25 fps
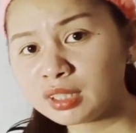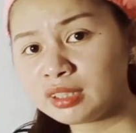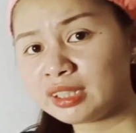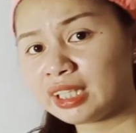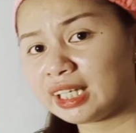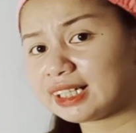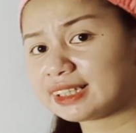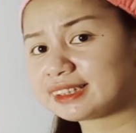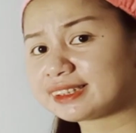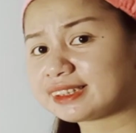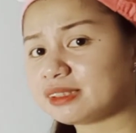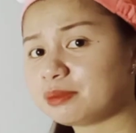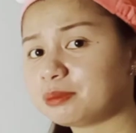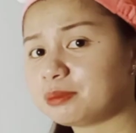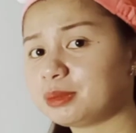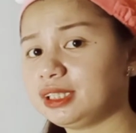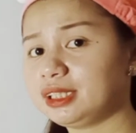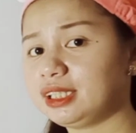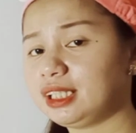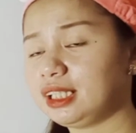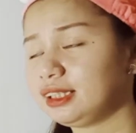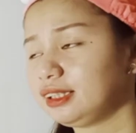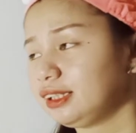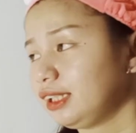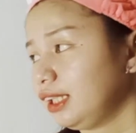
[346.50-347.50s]
Next naman
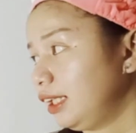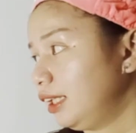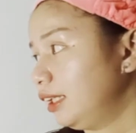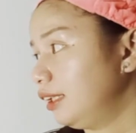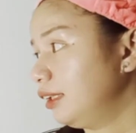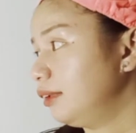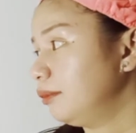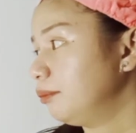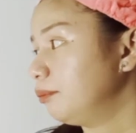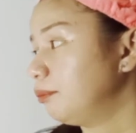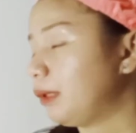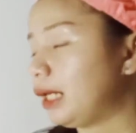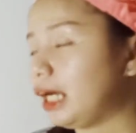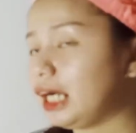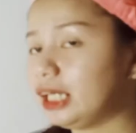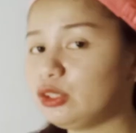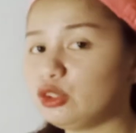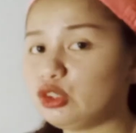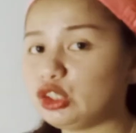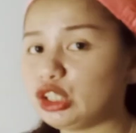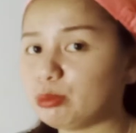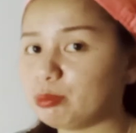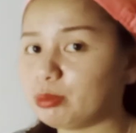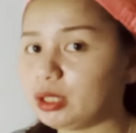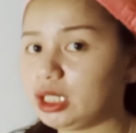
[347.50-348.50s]
natin,
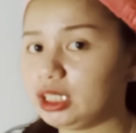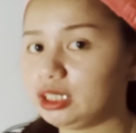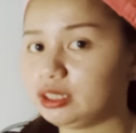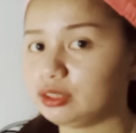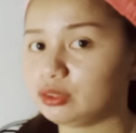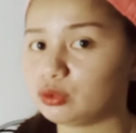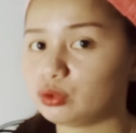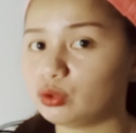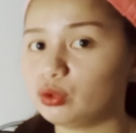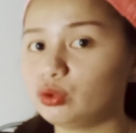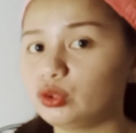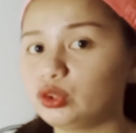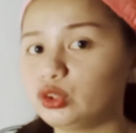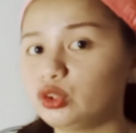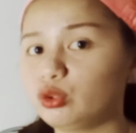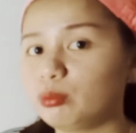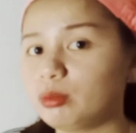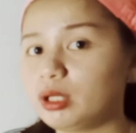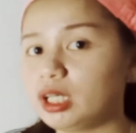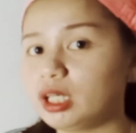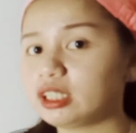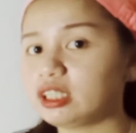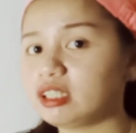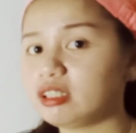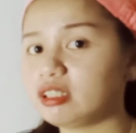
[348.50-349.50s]
paano naman kung yung
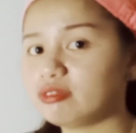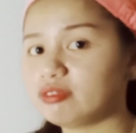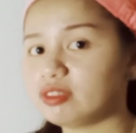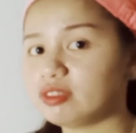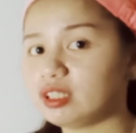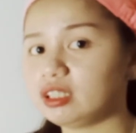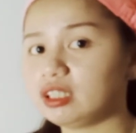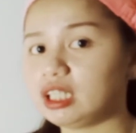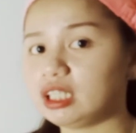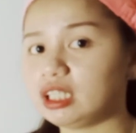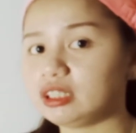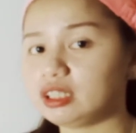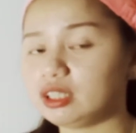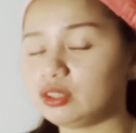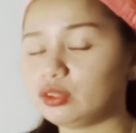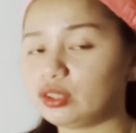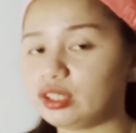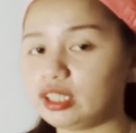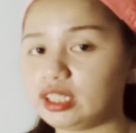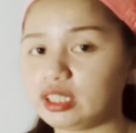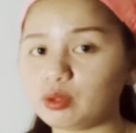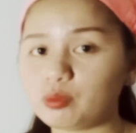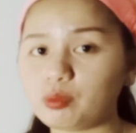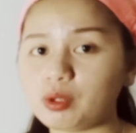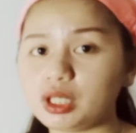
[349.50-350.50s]
mga given natin
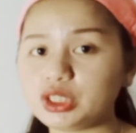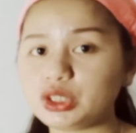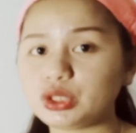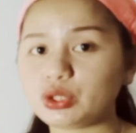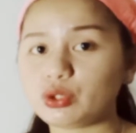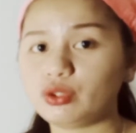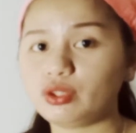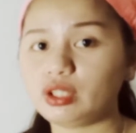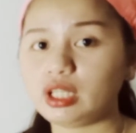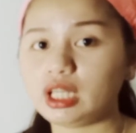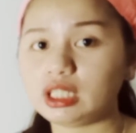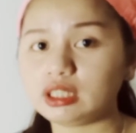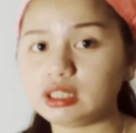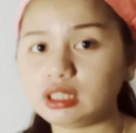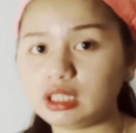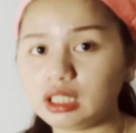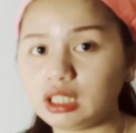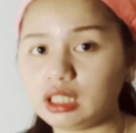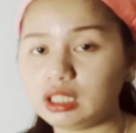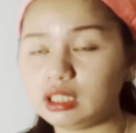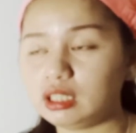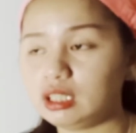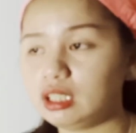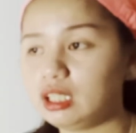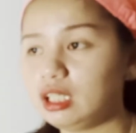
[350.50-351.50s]
or equation
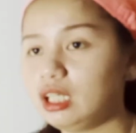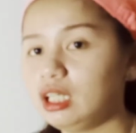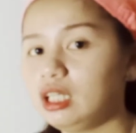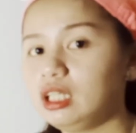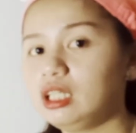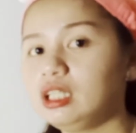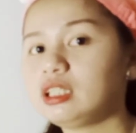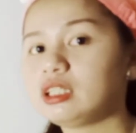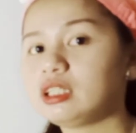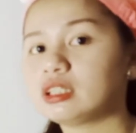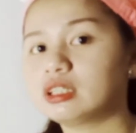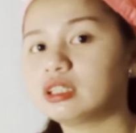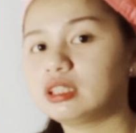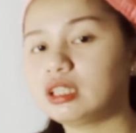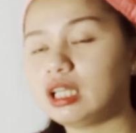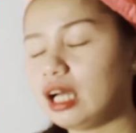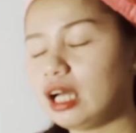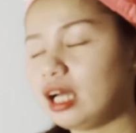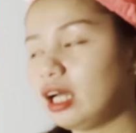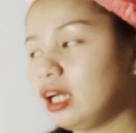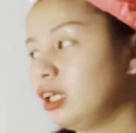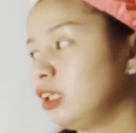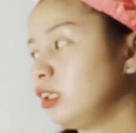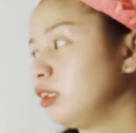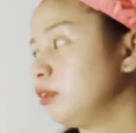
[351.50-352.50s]
natin
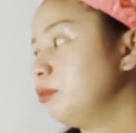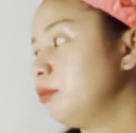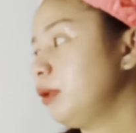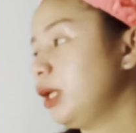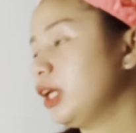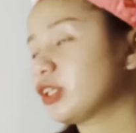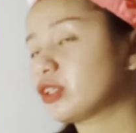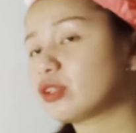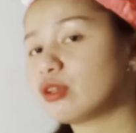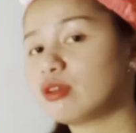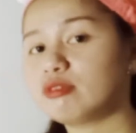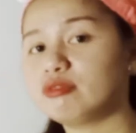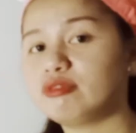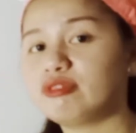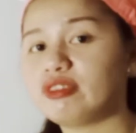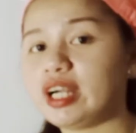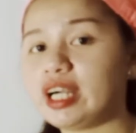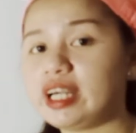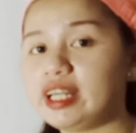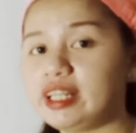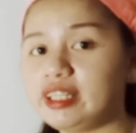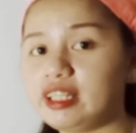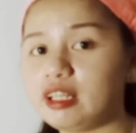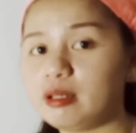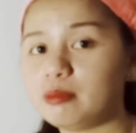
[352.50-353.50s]
na merong
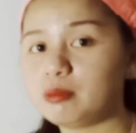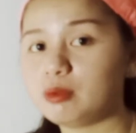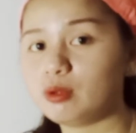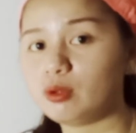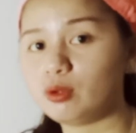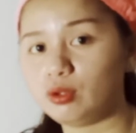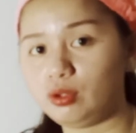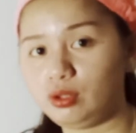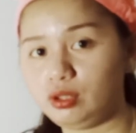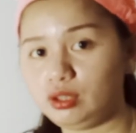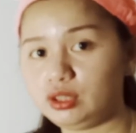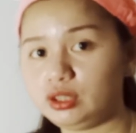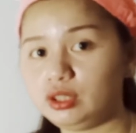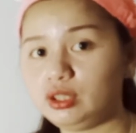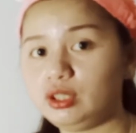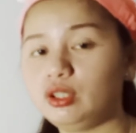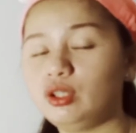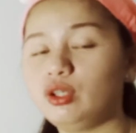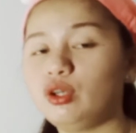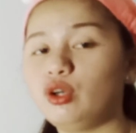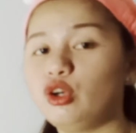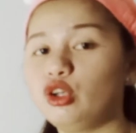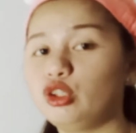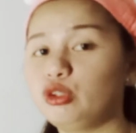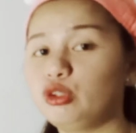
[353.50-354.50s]
variable
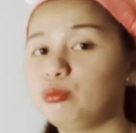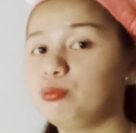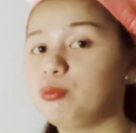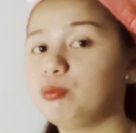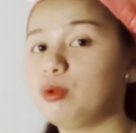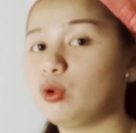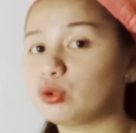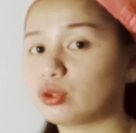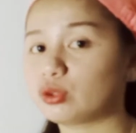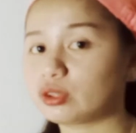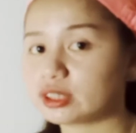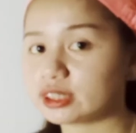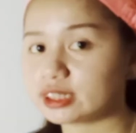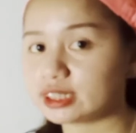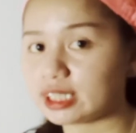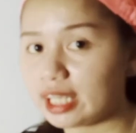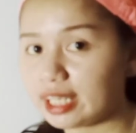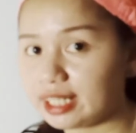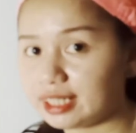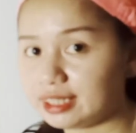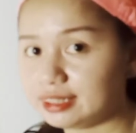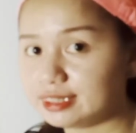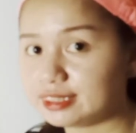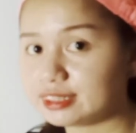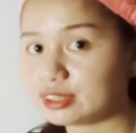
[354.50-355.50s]
on both
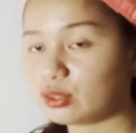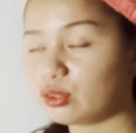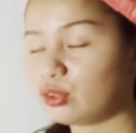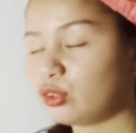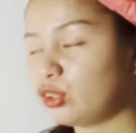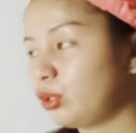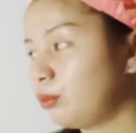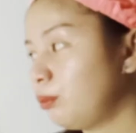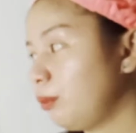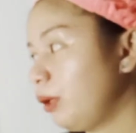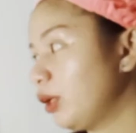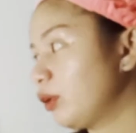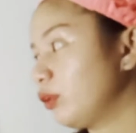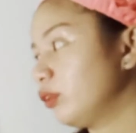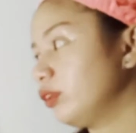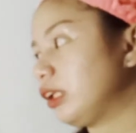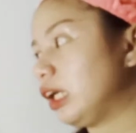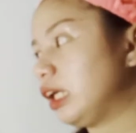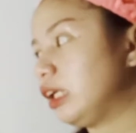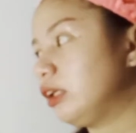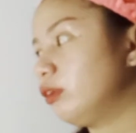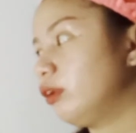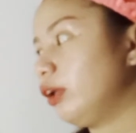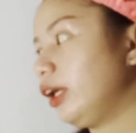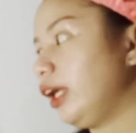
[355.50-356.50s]
sides or meron
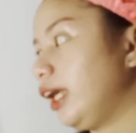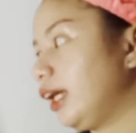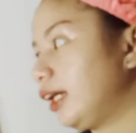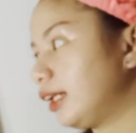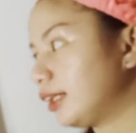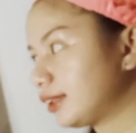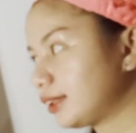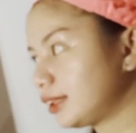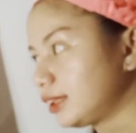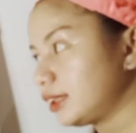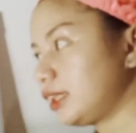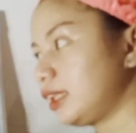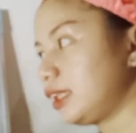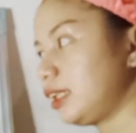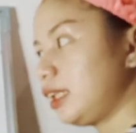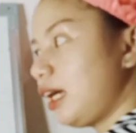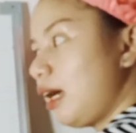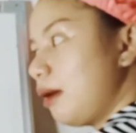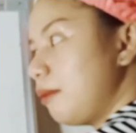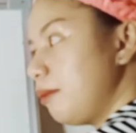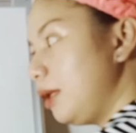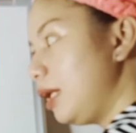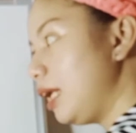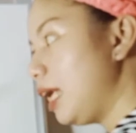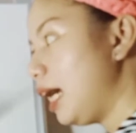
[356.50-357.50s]
tayong X
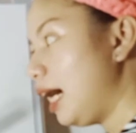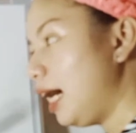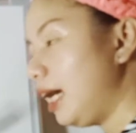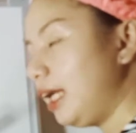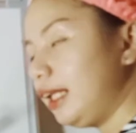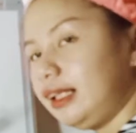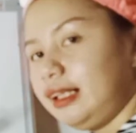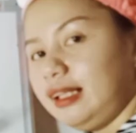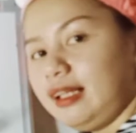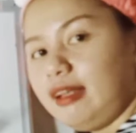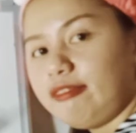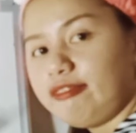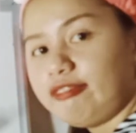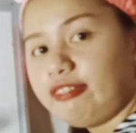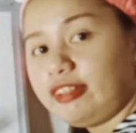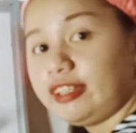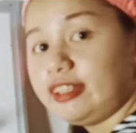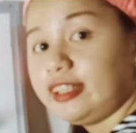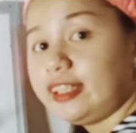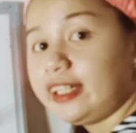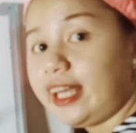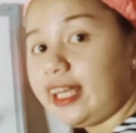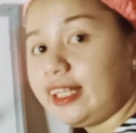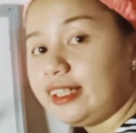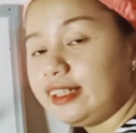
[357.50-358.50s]
kabilaan, left
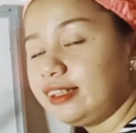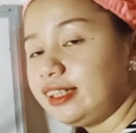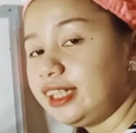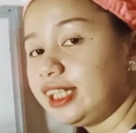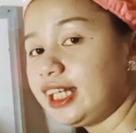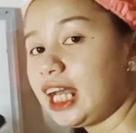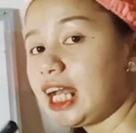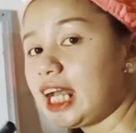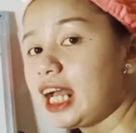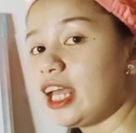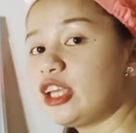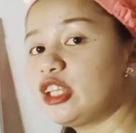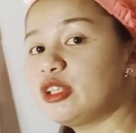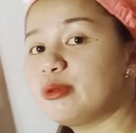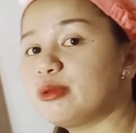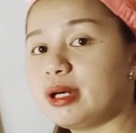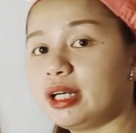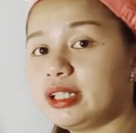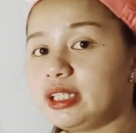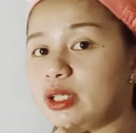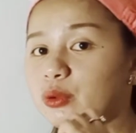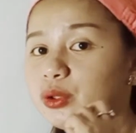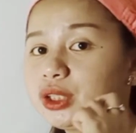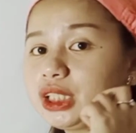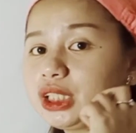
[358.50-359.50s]
and right. Hindi kagaya ng
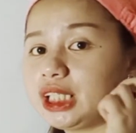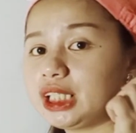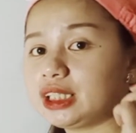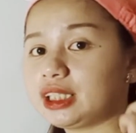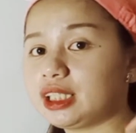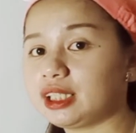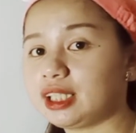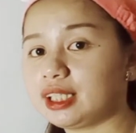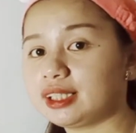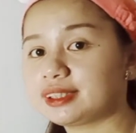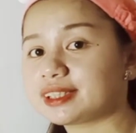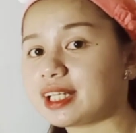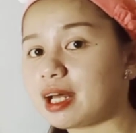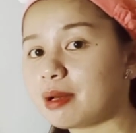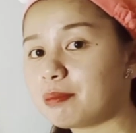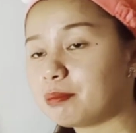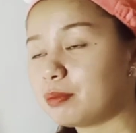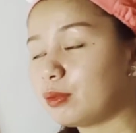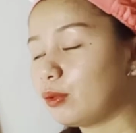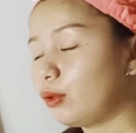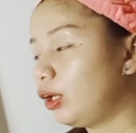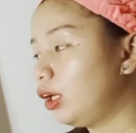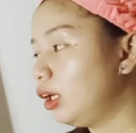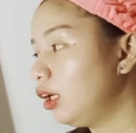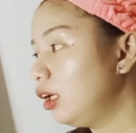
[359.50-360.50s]
mga nauna nating
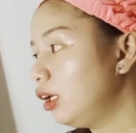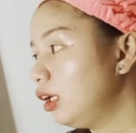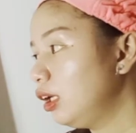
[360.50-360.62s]
example,